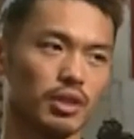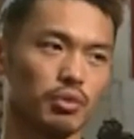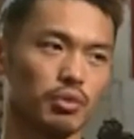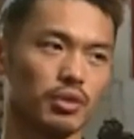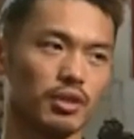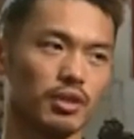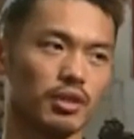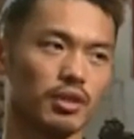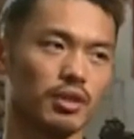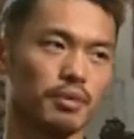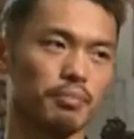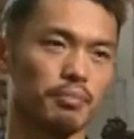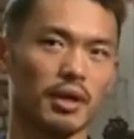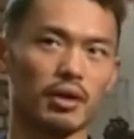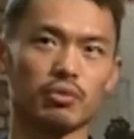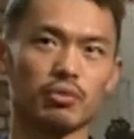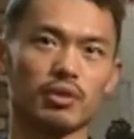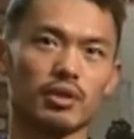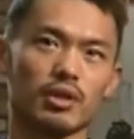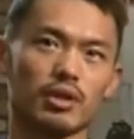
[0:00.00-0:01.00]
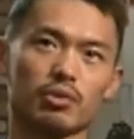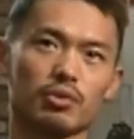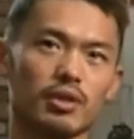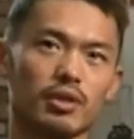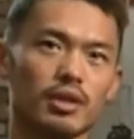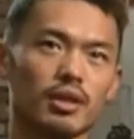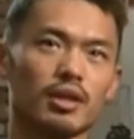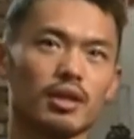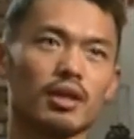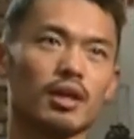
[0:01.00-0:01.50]
觉得也会埋怨，
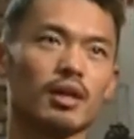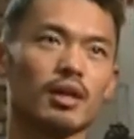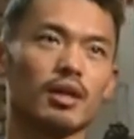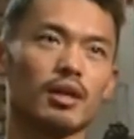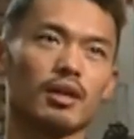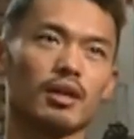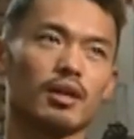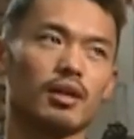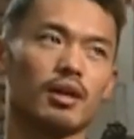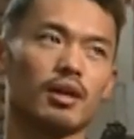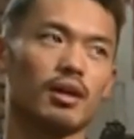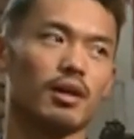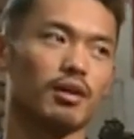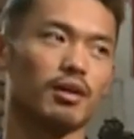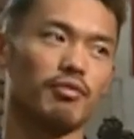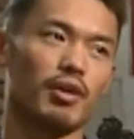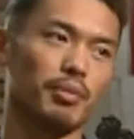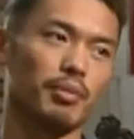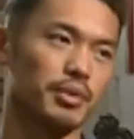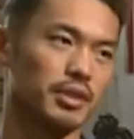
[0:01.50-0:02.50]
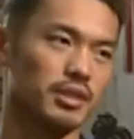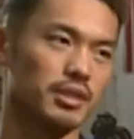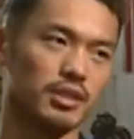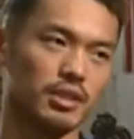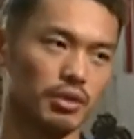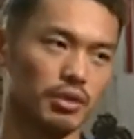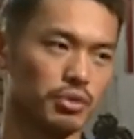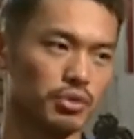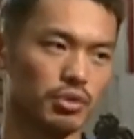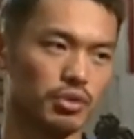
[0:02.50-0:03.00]
也会。呃，发
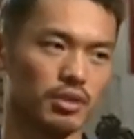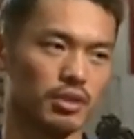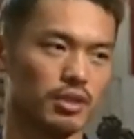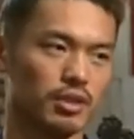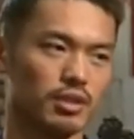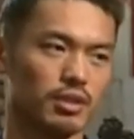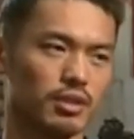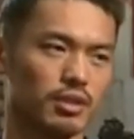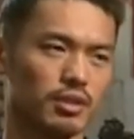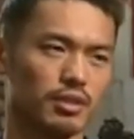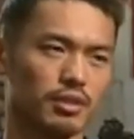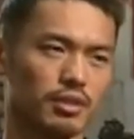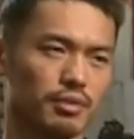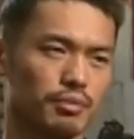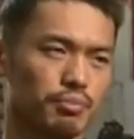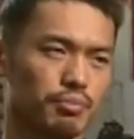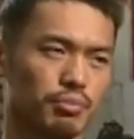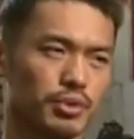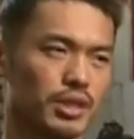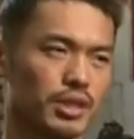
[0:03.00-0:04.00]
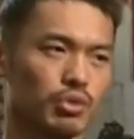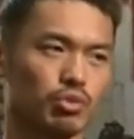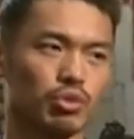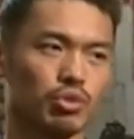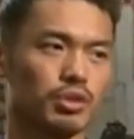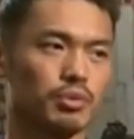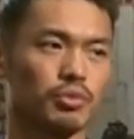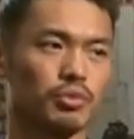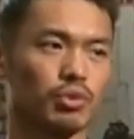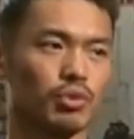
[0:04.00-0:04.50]
脾气也会觉得呃不
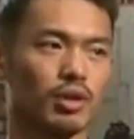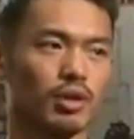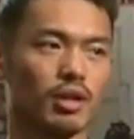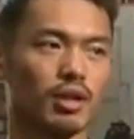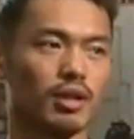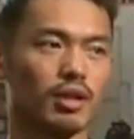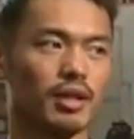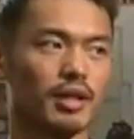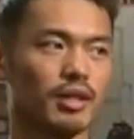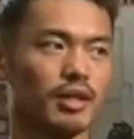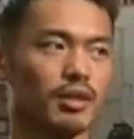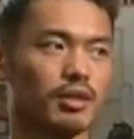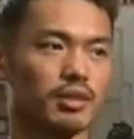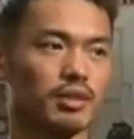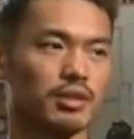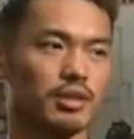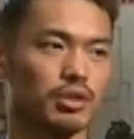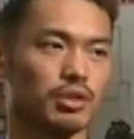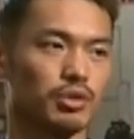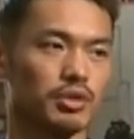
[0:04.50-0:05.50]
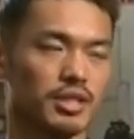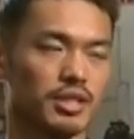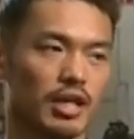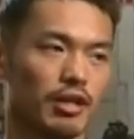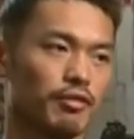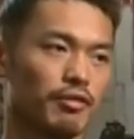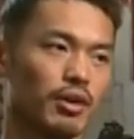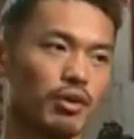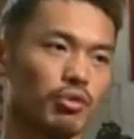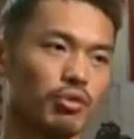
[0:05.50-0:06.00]
想做这么多，很累，要接
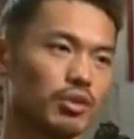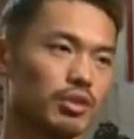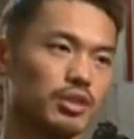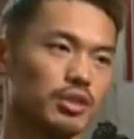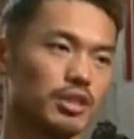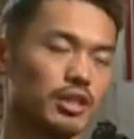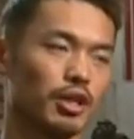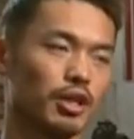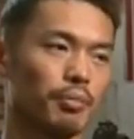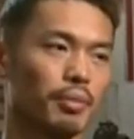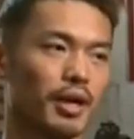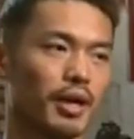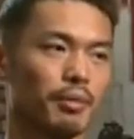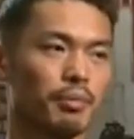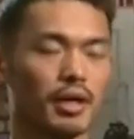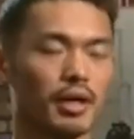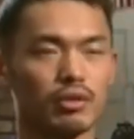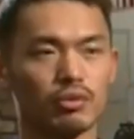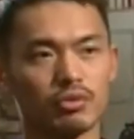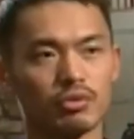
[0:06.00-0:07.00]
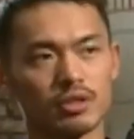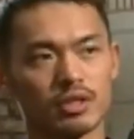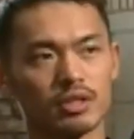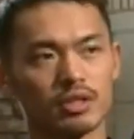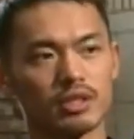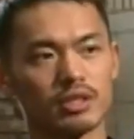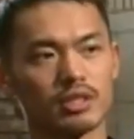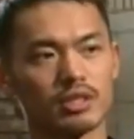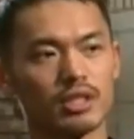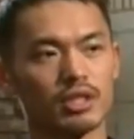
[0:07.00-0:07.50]
受采访或者是要拍拍
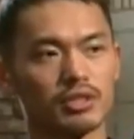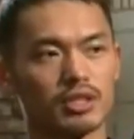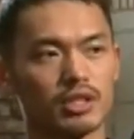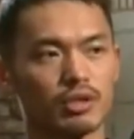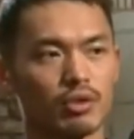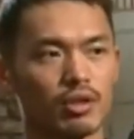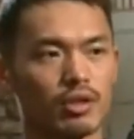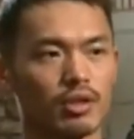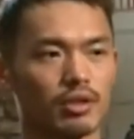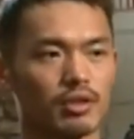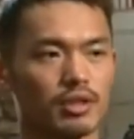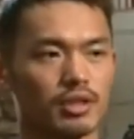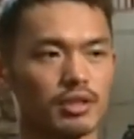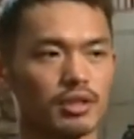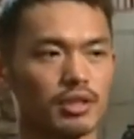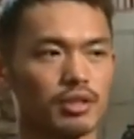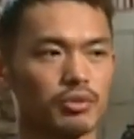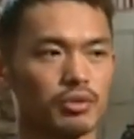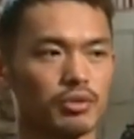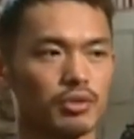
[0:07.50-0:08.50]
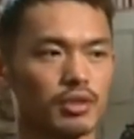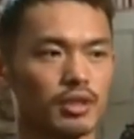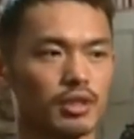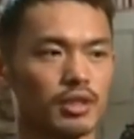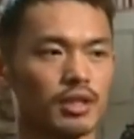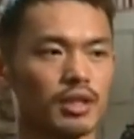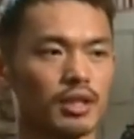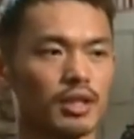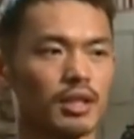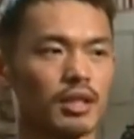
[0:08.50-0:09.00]
东西，甚至要接广告。但是我
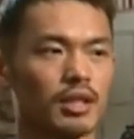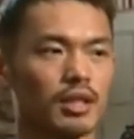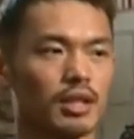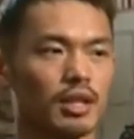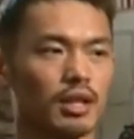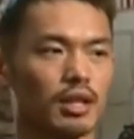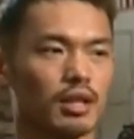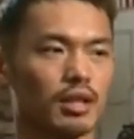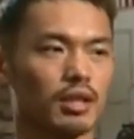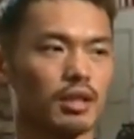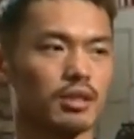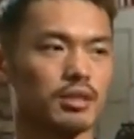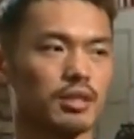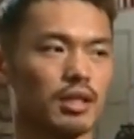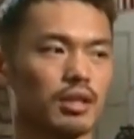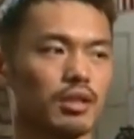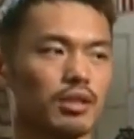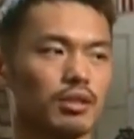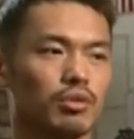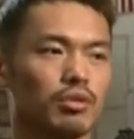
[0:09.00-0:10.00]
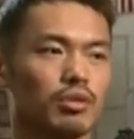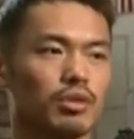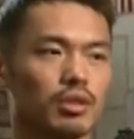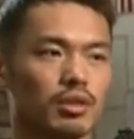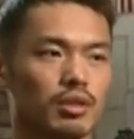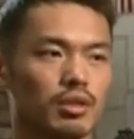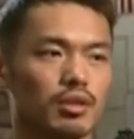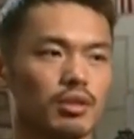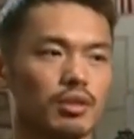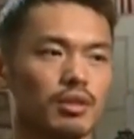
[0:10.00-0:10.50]
觉得，呃，在很多